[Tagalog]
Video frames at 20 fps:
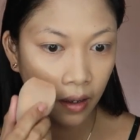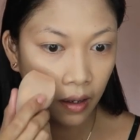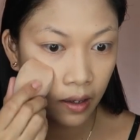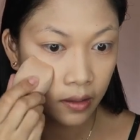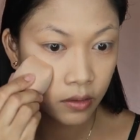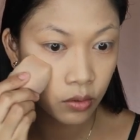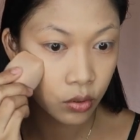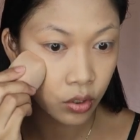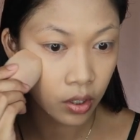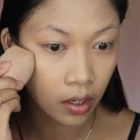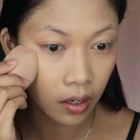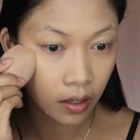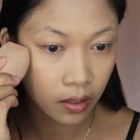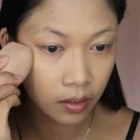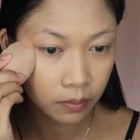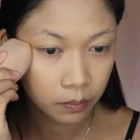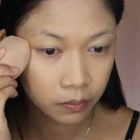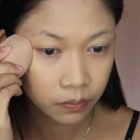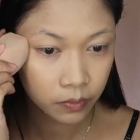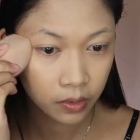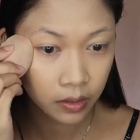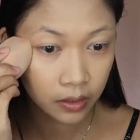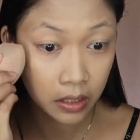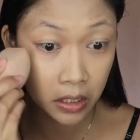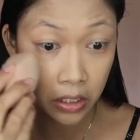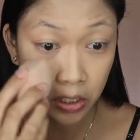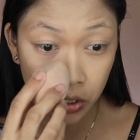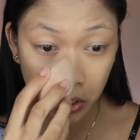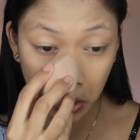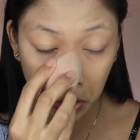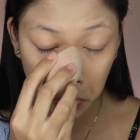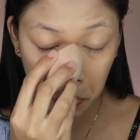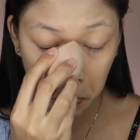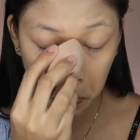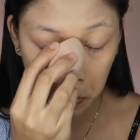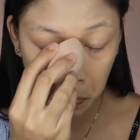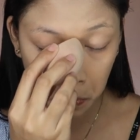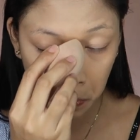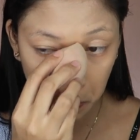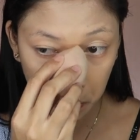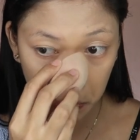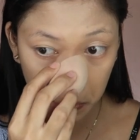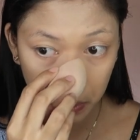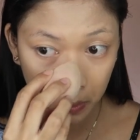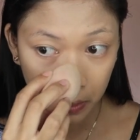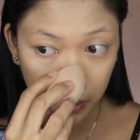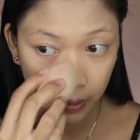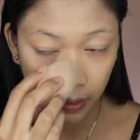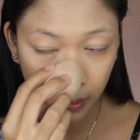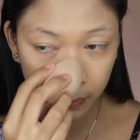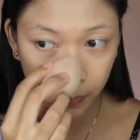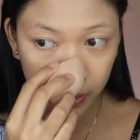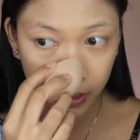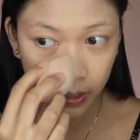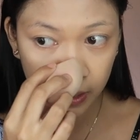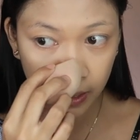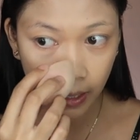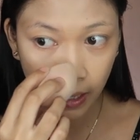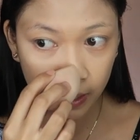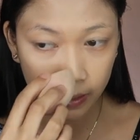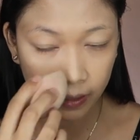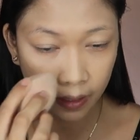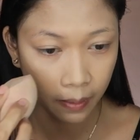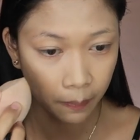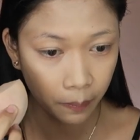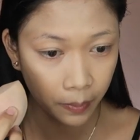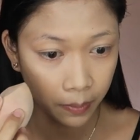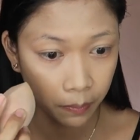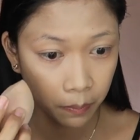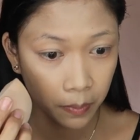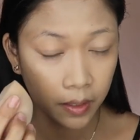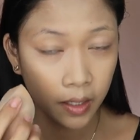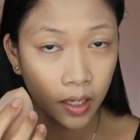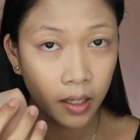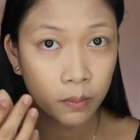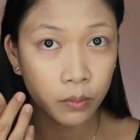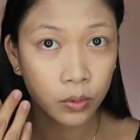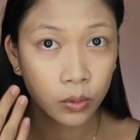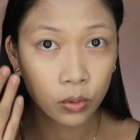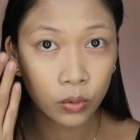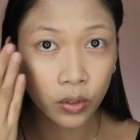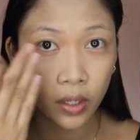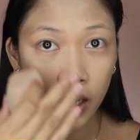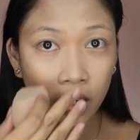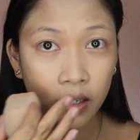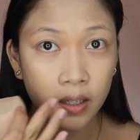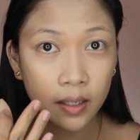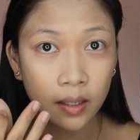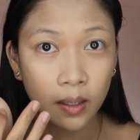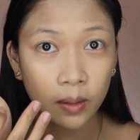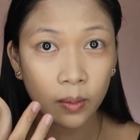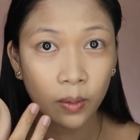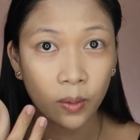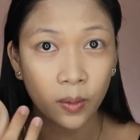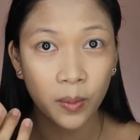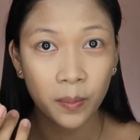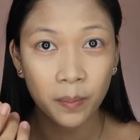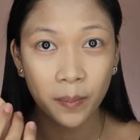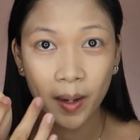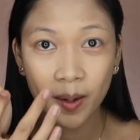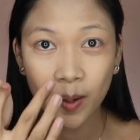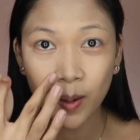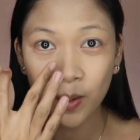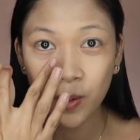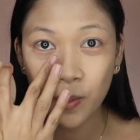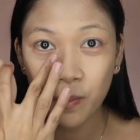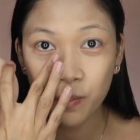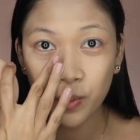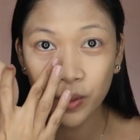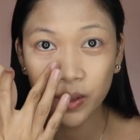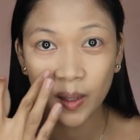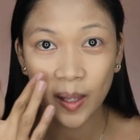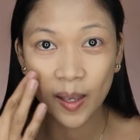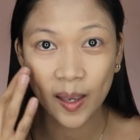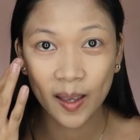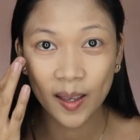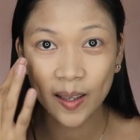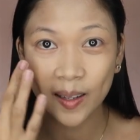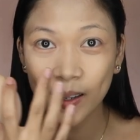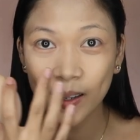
ano siya, hindi siya yung... Ang mangyayari, pag binake mo tong area na to, parang yung puti,